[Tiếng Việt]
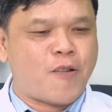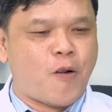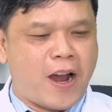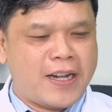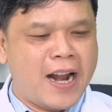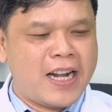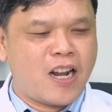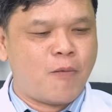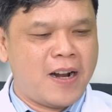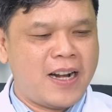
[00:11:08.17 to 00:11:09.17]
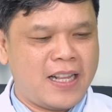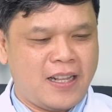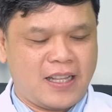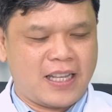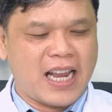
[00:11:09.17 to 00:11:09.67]
câu hỏi nên hay không nên
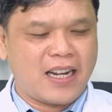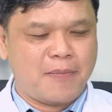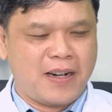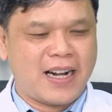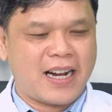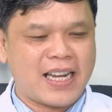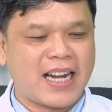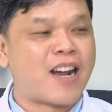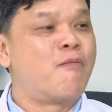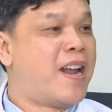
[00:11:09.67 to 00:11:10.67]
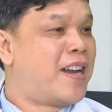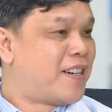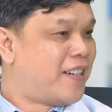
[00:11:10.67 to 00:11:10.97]
thì chắc là mình đã chắc là không nên